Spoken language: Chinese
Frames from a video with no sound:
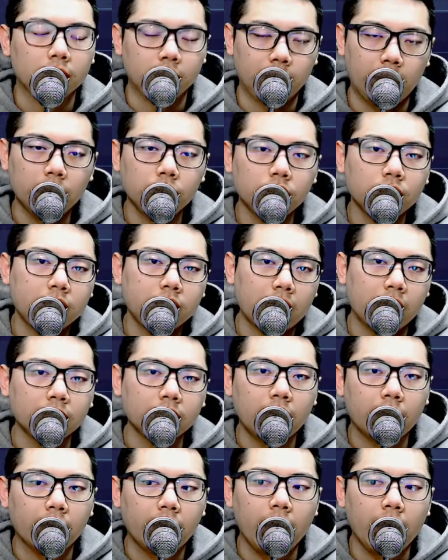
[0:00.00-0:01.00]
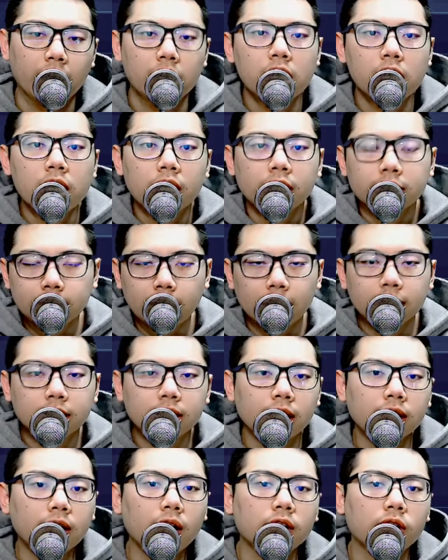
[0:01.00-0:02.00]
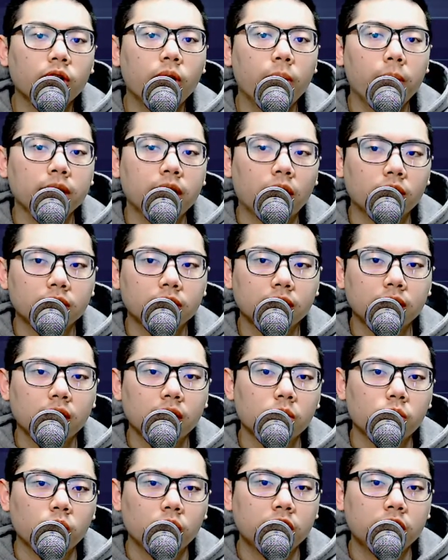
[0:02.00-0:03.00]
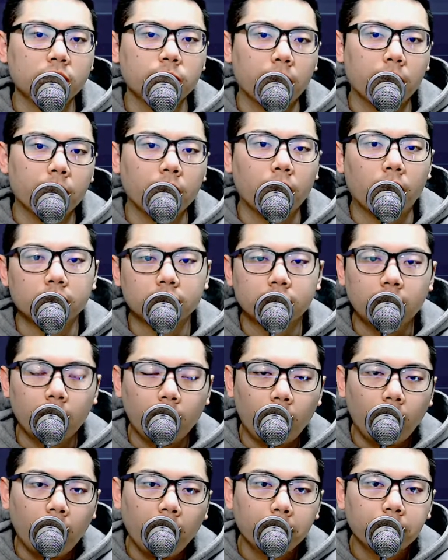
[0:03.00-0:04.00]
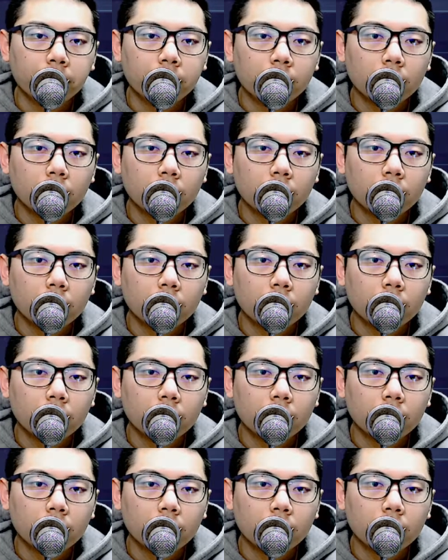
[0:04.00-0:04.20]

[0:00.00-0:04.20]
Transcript: 你要去想想看，战争到底会不会导致个股的基本面往下滑？